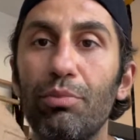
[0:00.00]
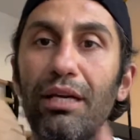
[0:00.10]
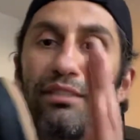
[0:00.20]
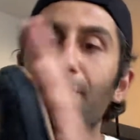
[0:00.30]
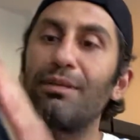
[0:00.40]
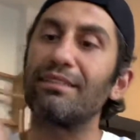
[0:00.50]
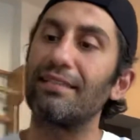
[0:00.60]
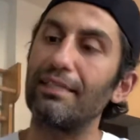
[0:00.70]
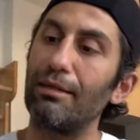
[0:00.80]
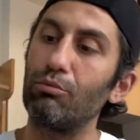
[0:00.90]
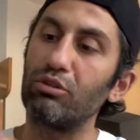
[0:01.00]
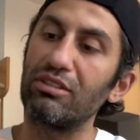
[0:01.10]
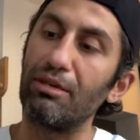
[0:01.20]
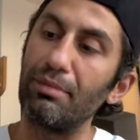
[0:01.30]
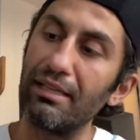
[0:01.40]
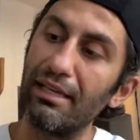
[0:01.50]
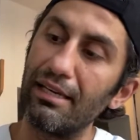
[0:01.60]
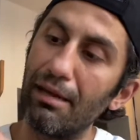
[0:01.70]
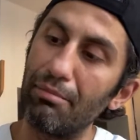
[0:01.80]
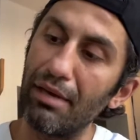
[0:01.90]
Biraz daha bakın zaten bu stabil
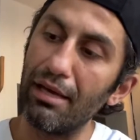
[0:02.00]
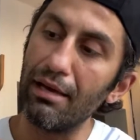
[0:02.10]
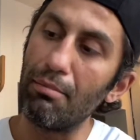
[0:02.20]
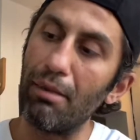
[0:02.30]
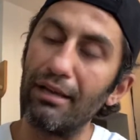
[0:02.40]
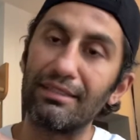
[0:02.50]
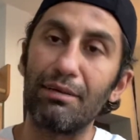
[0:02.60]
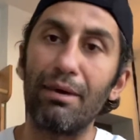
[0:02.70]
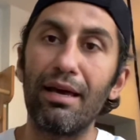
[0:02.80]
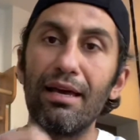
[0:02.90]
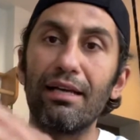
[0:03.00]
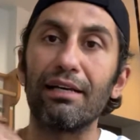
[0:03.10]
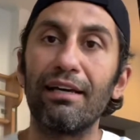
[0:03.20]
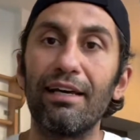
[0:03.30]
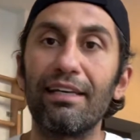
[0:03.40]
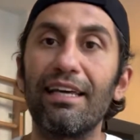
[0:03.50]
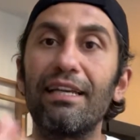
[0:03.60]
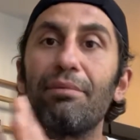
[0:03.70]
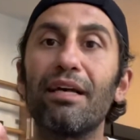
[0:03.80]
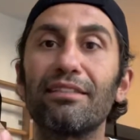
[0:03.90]
denilen bir malzeme e,
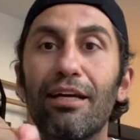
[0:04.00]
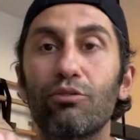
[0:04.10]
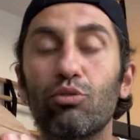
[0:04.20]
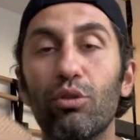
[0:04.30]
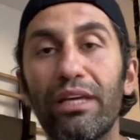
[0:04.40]
yeri biraz daha tutuyor.